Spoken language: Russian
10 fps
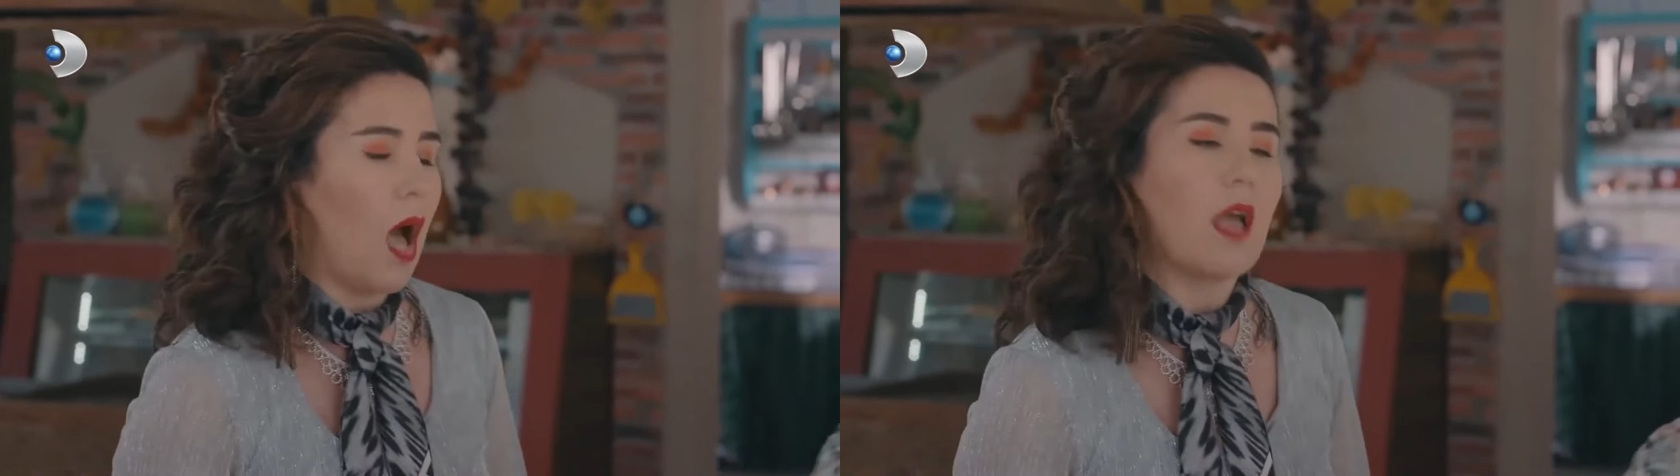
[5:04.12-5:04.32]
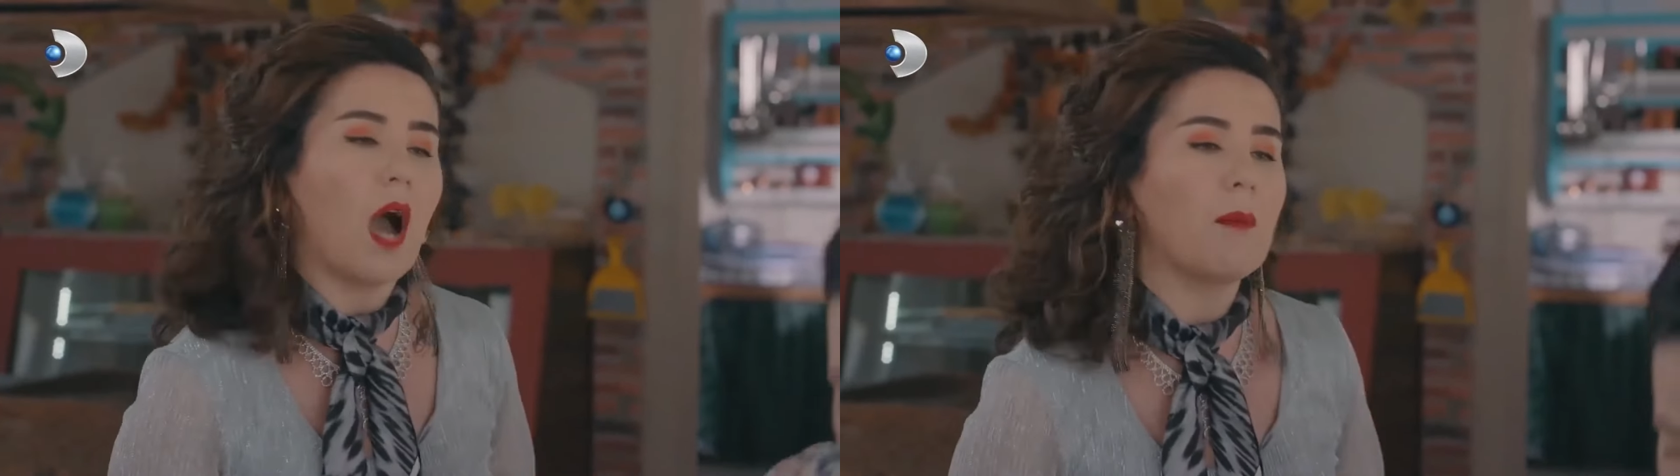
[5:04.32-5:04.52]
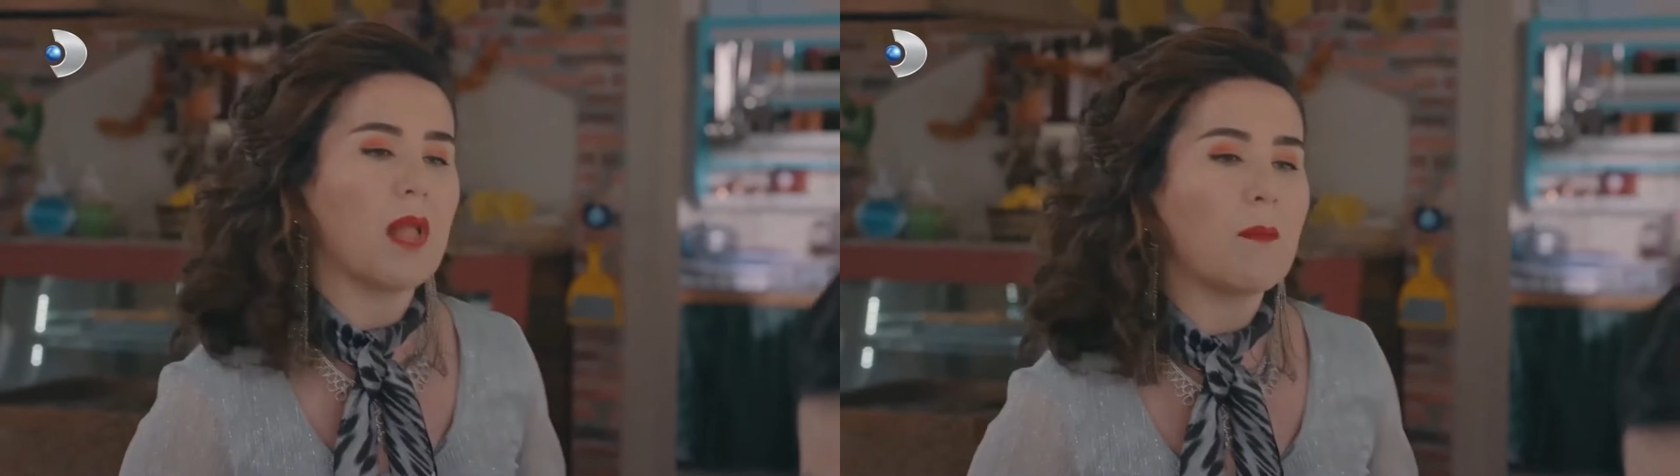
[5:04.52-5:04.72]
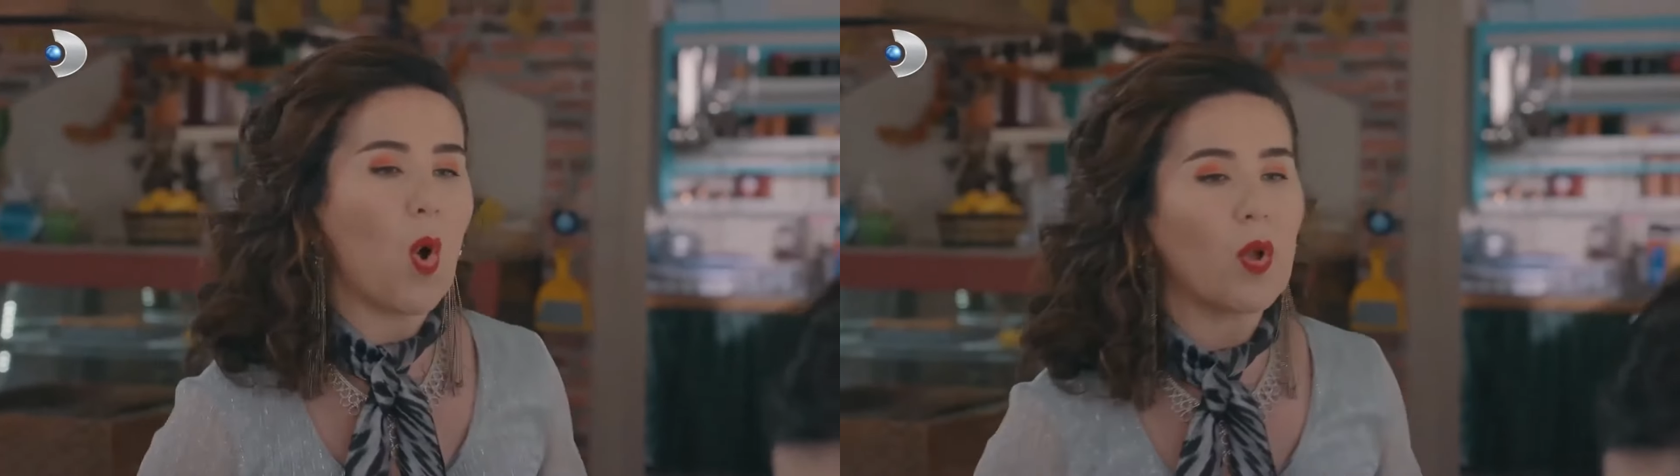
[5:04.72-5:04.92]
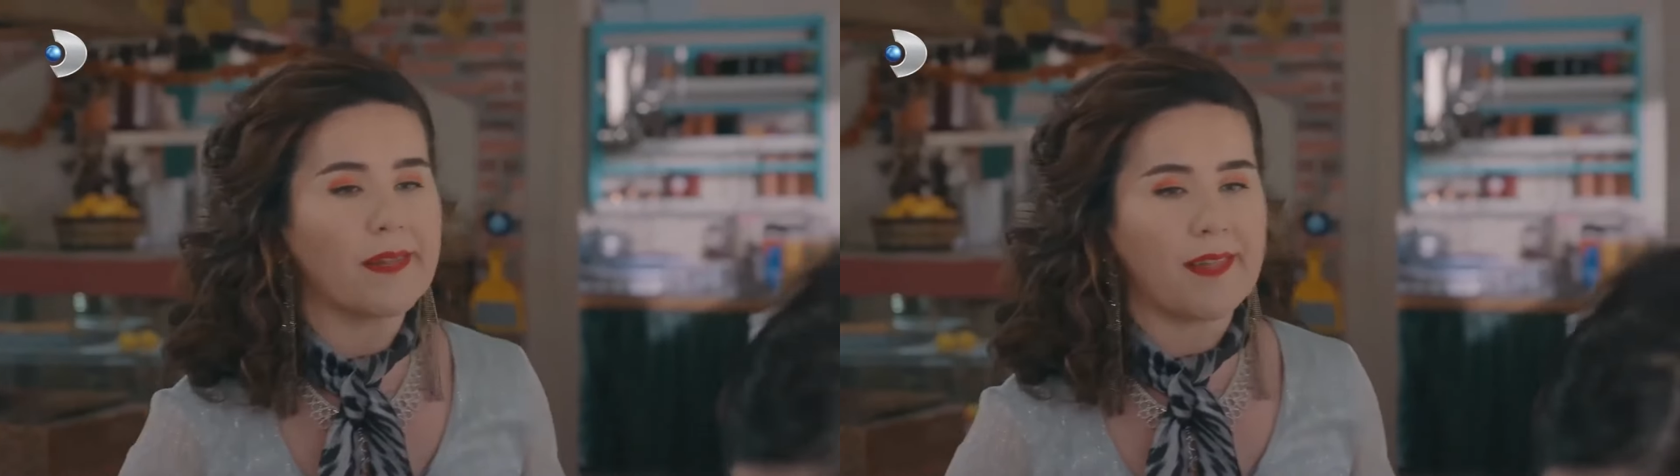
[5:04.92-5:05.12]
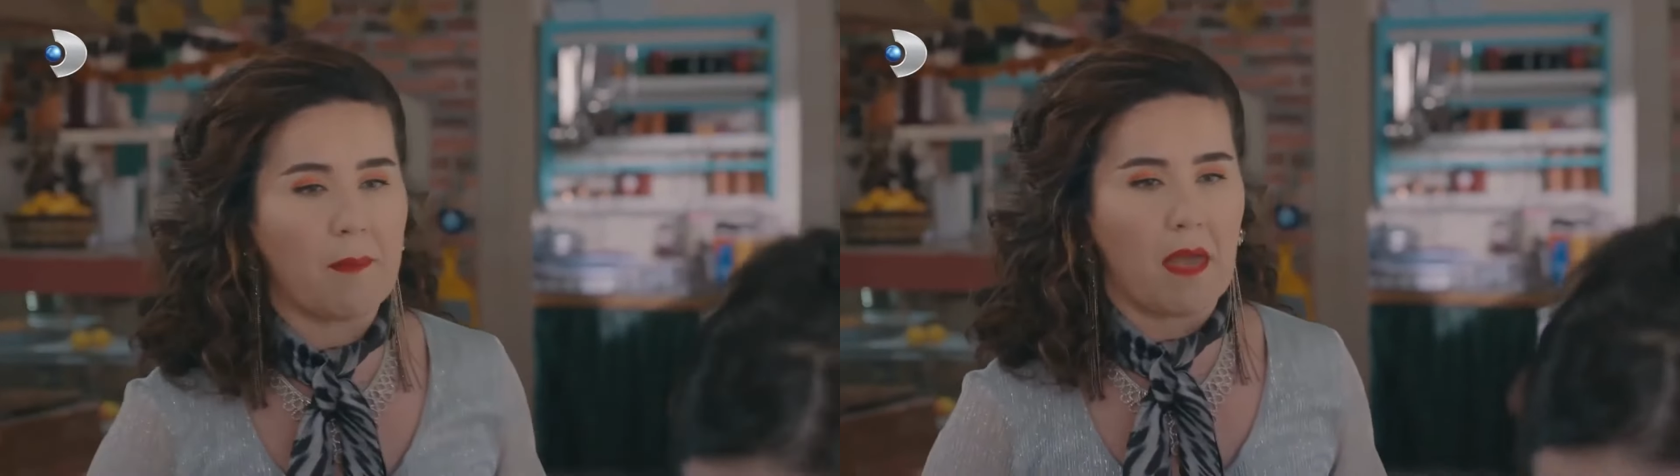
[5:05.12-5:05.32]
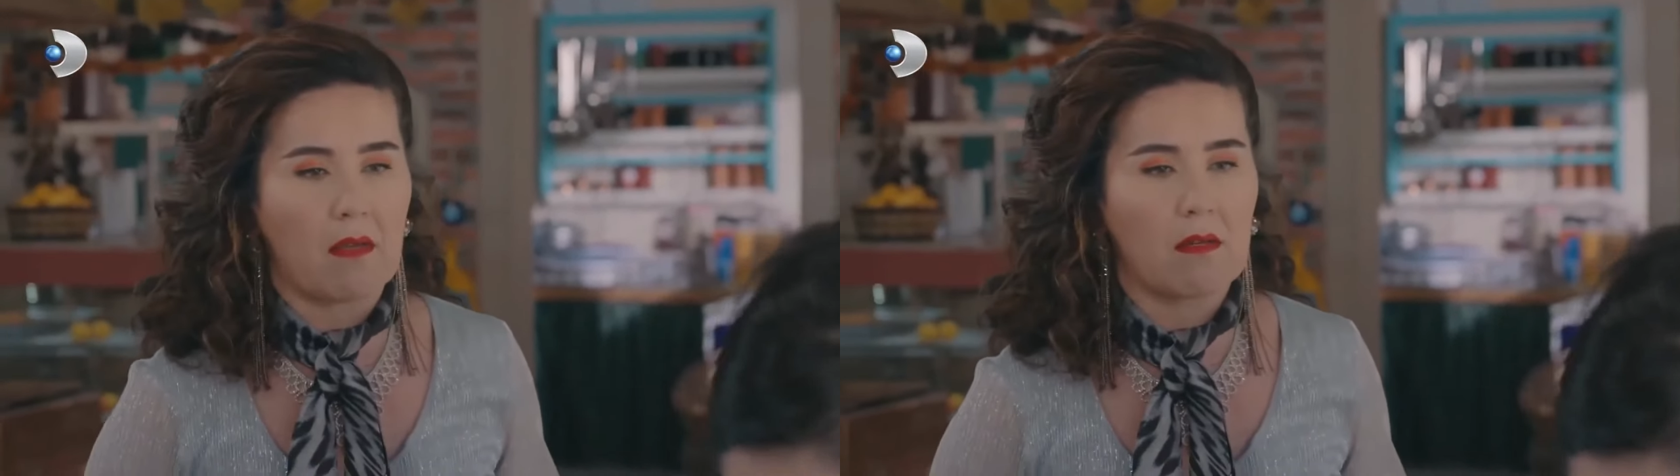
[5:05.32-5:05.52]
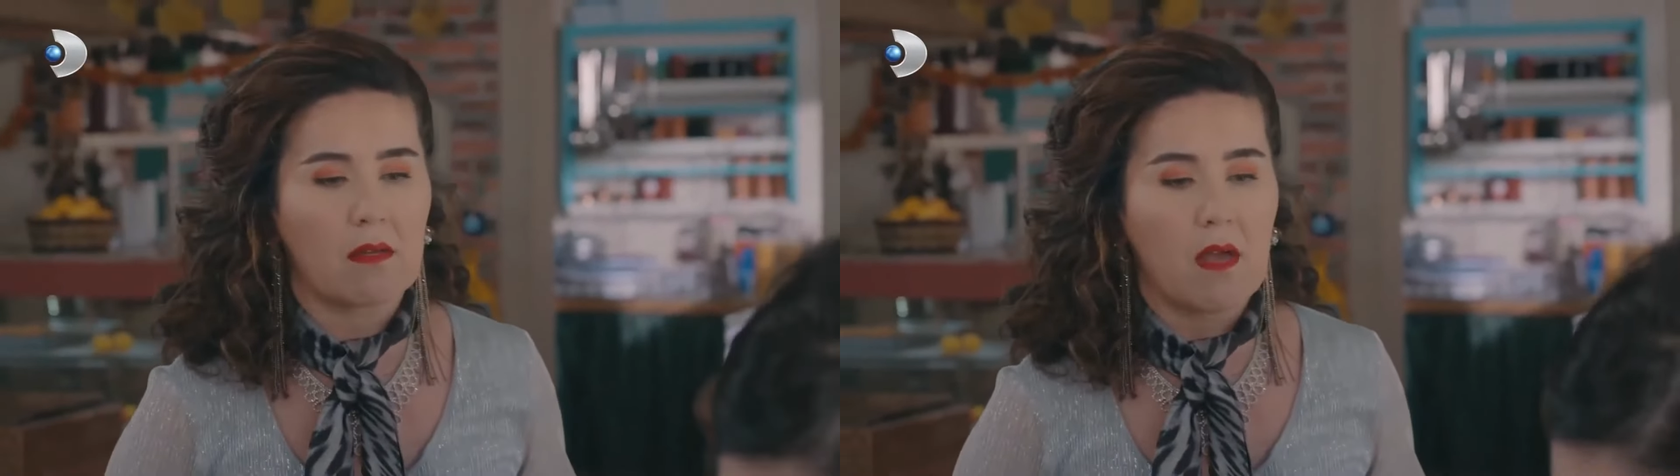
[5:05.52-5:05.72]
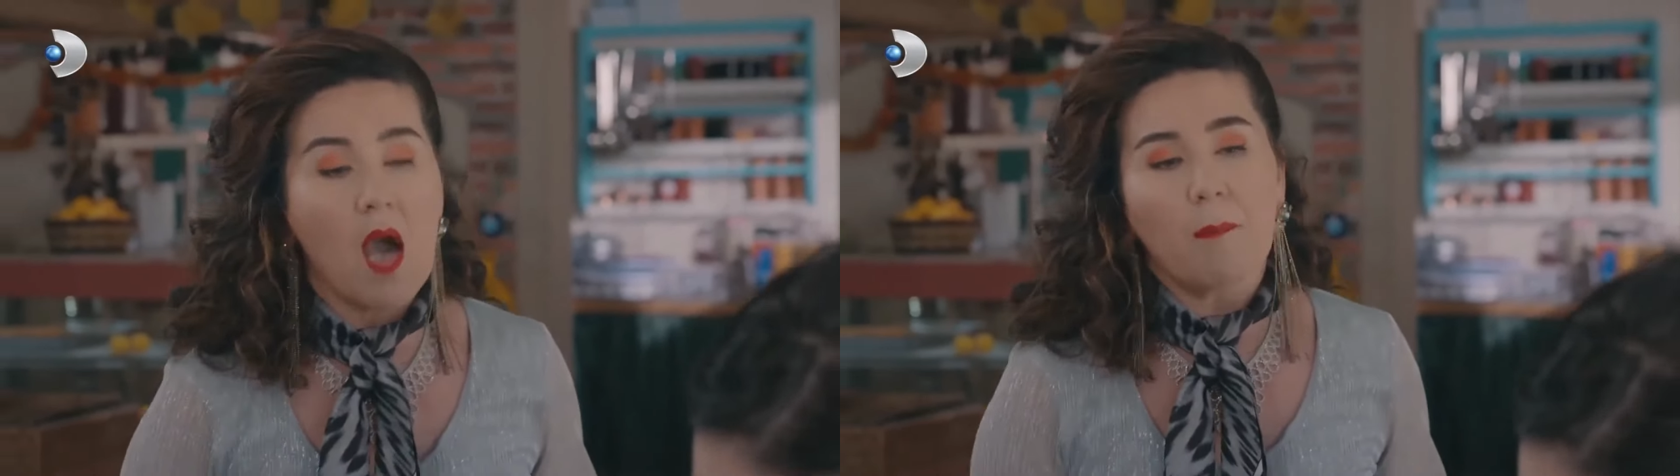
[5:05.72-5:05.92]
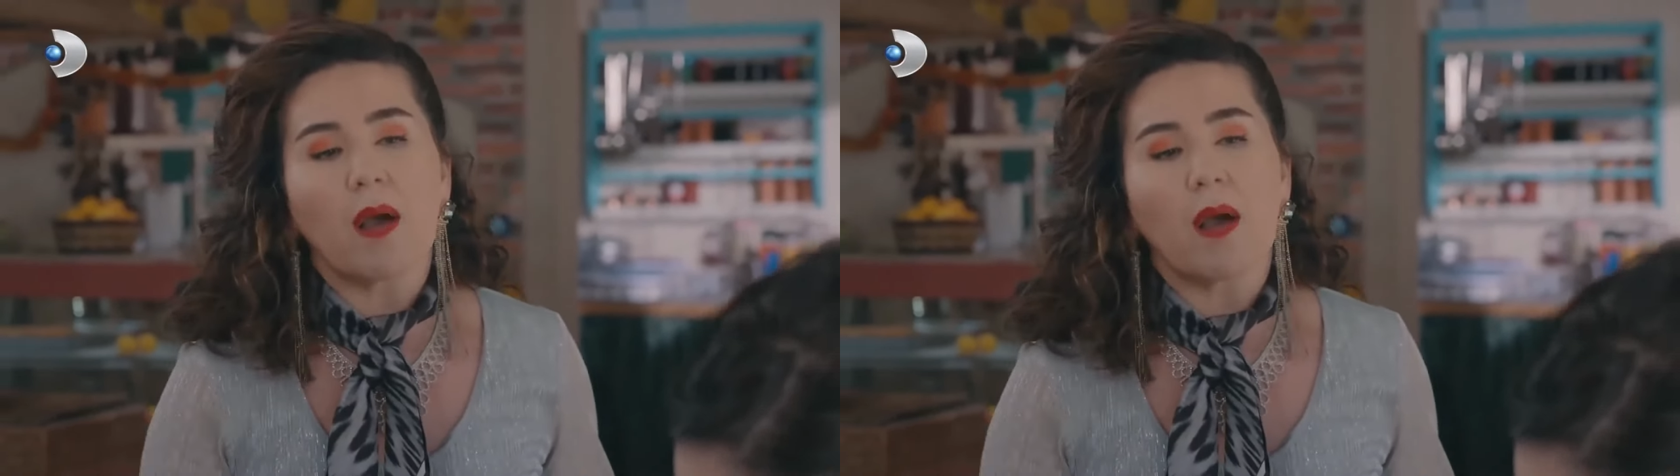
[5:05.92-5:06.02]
Ай, Султан, не говори так.